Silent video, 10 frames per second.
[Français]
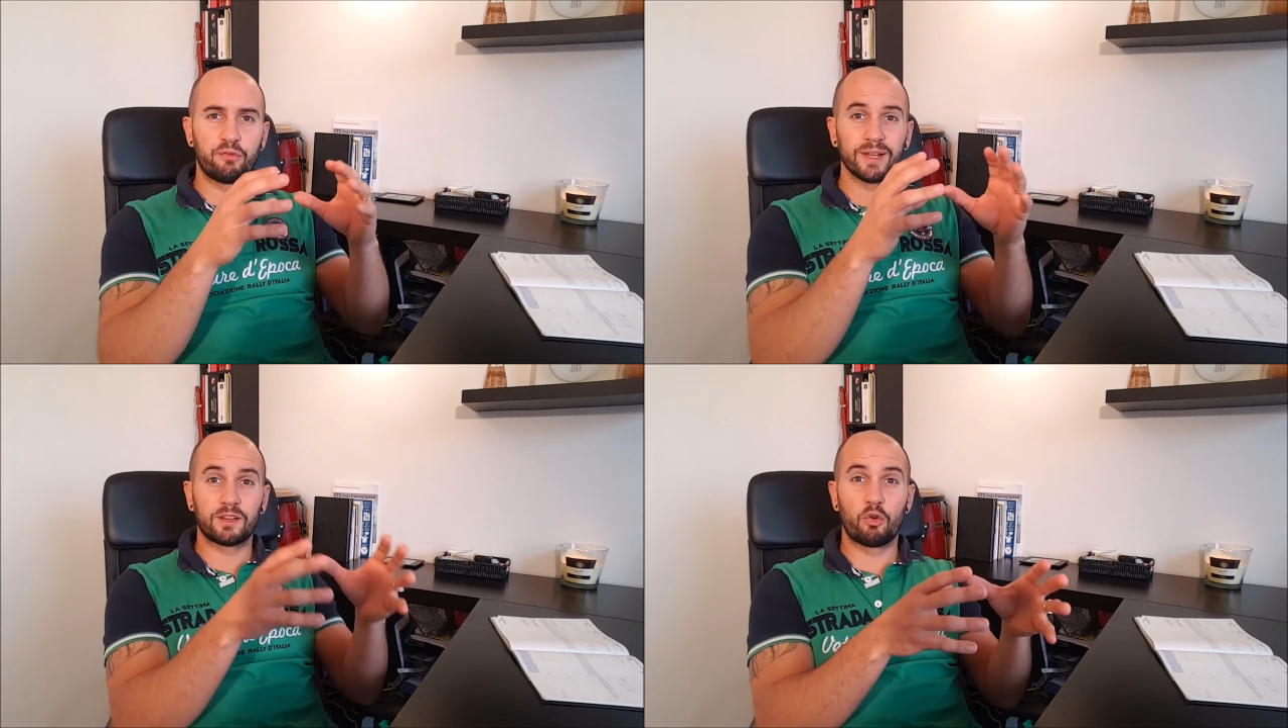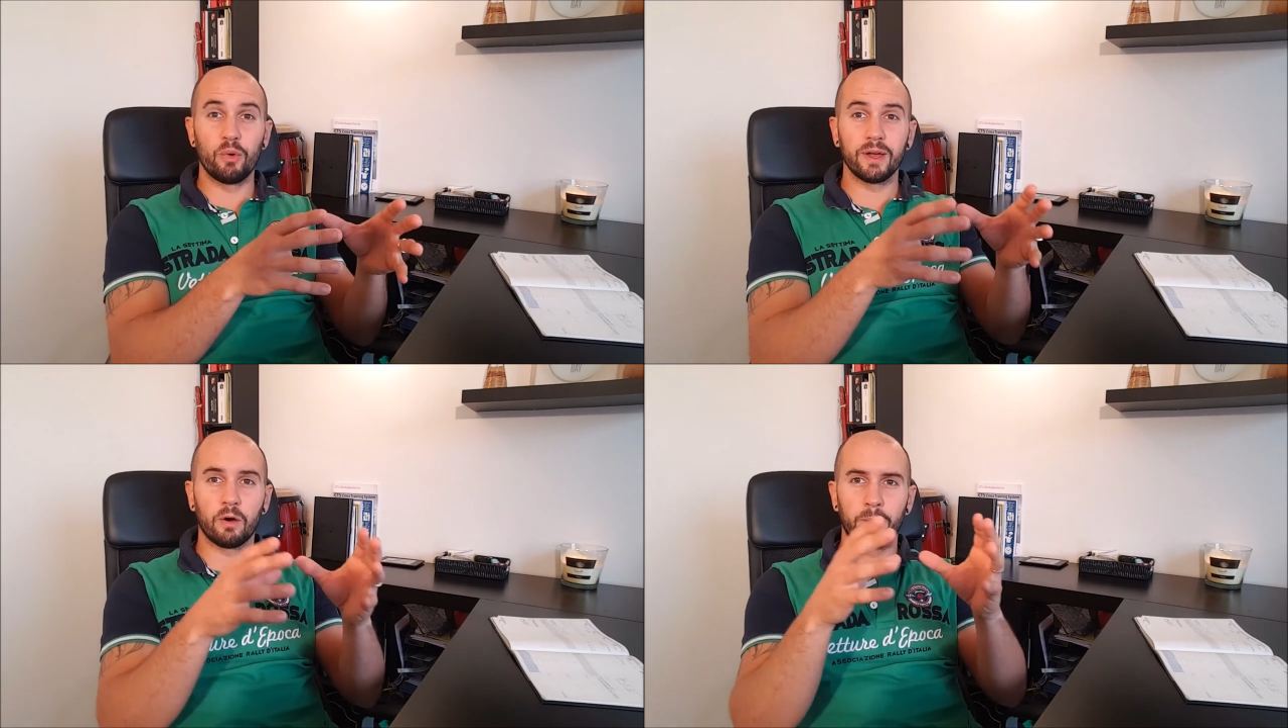faut être
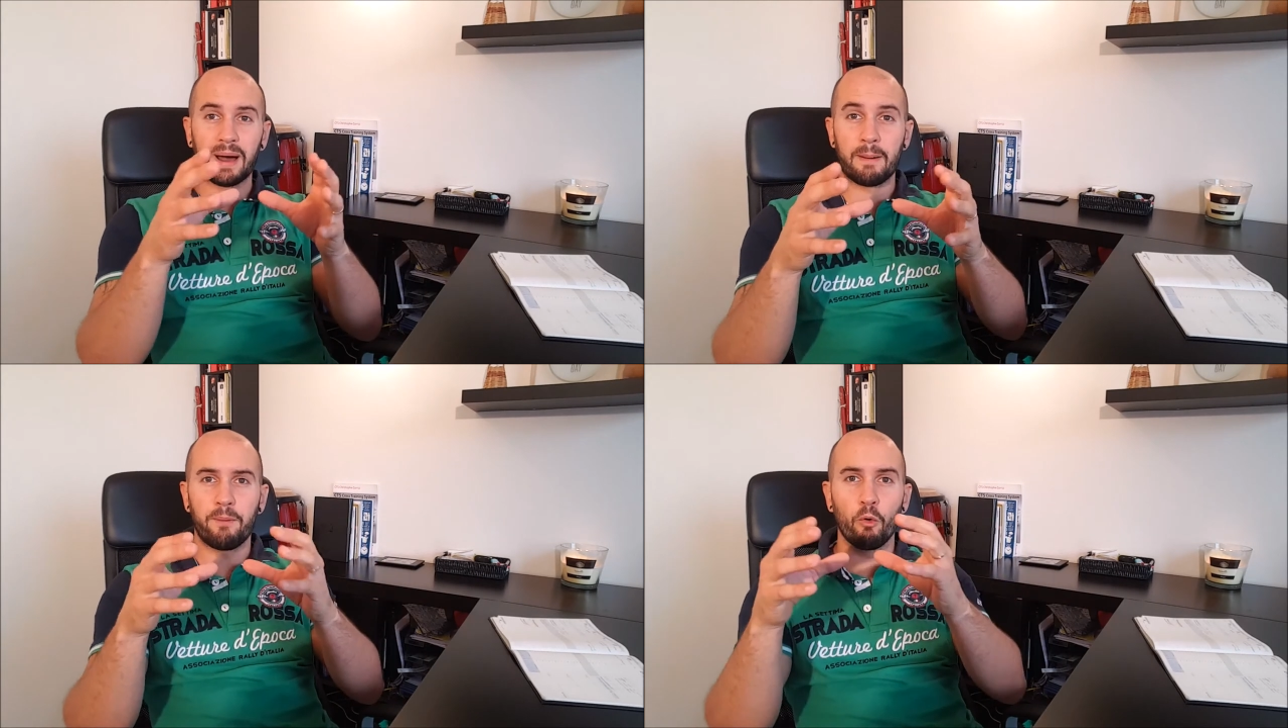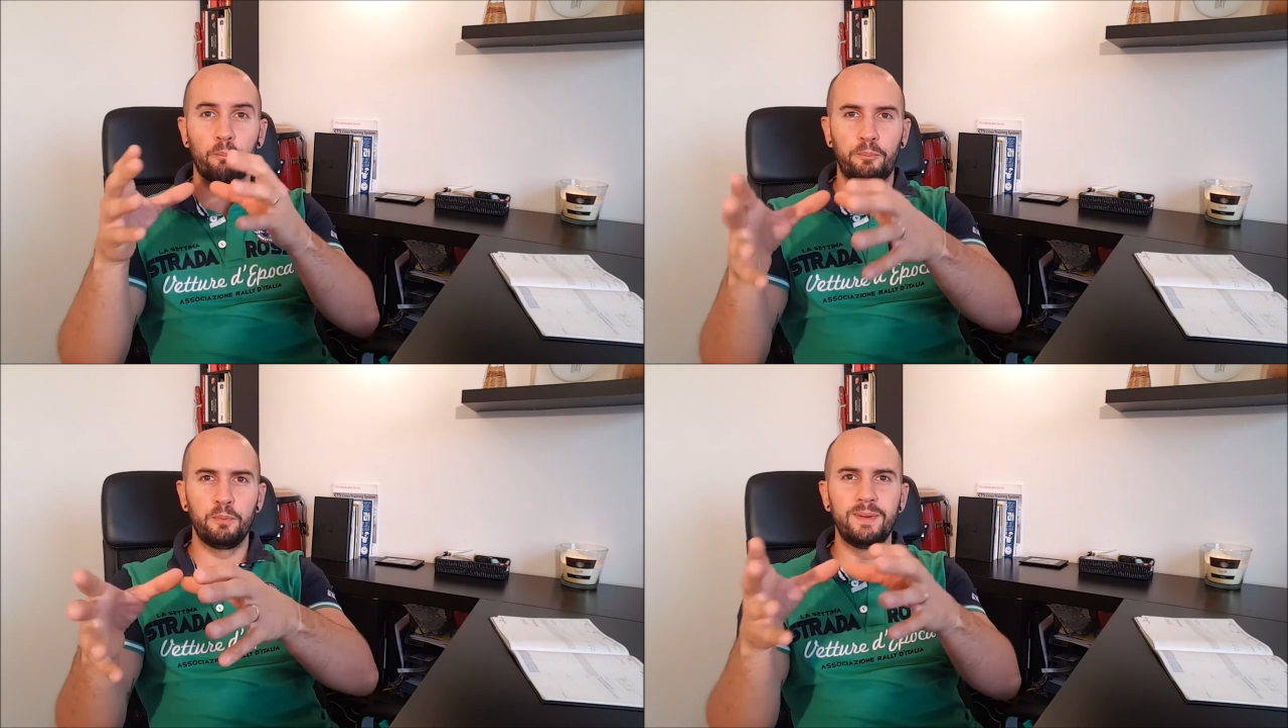cohérent par rapport au
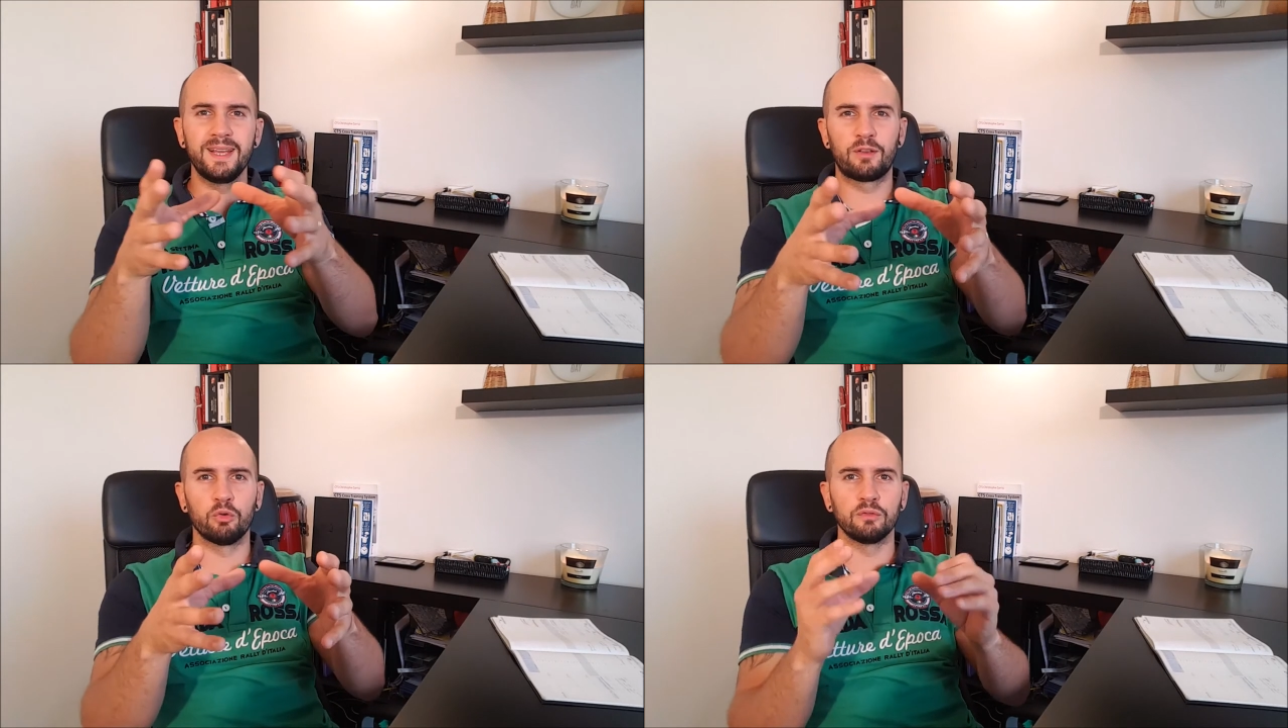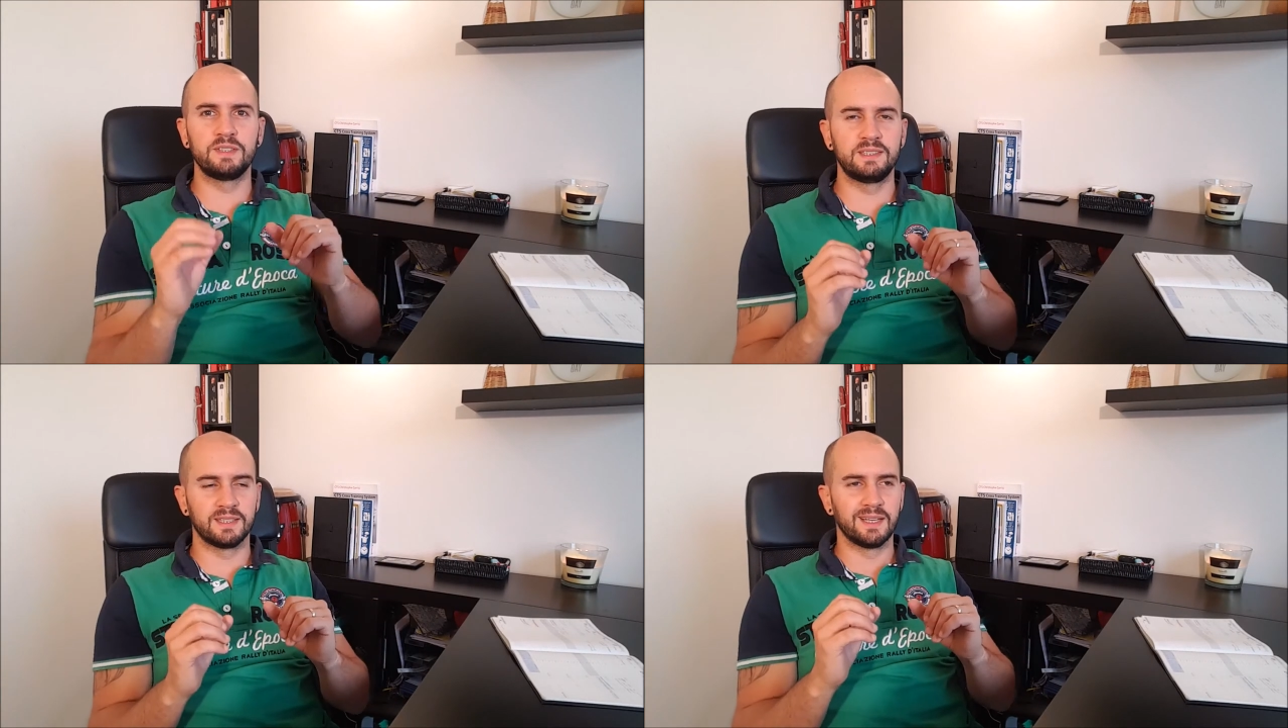public qu'on
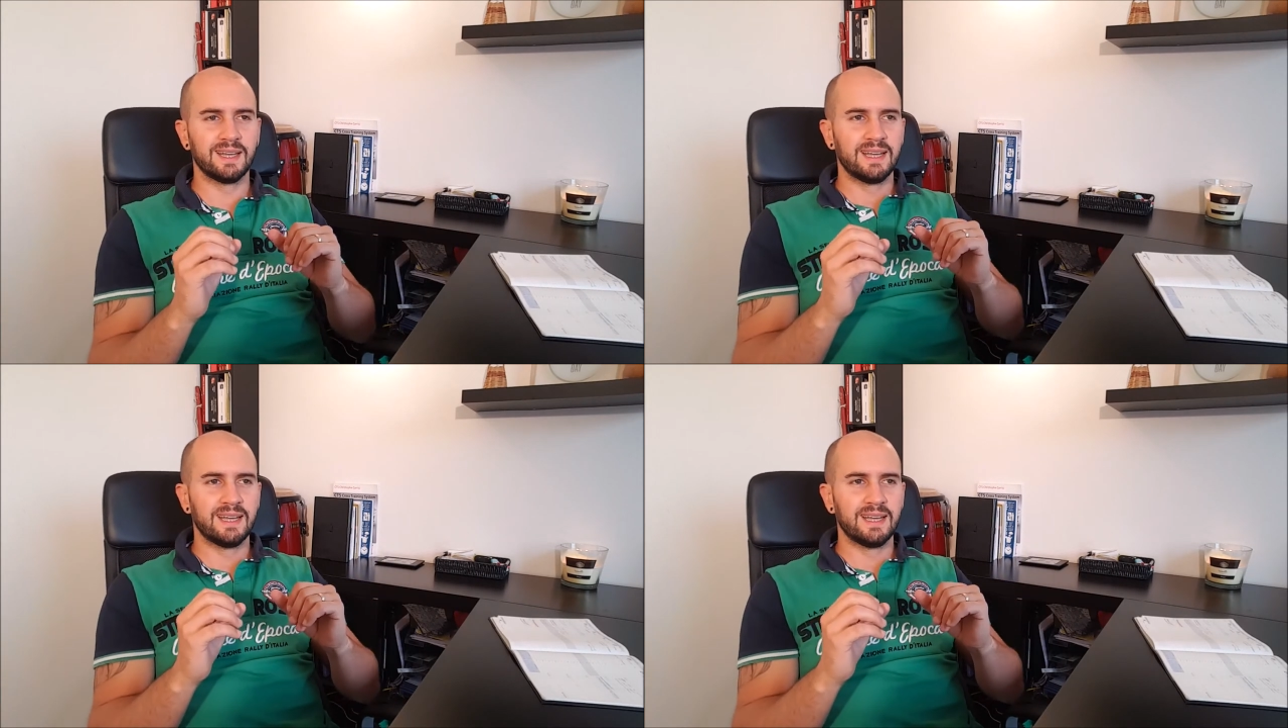vise.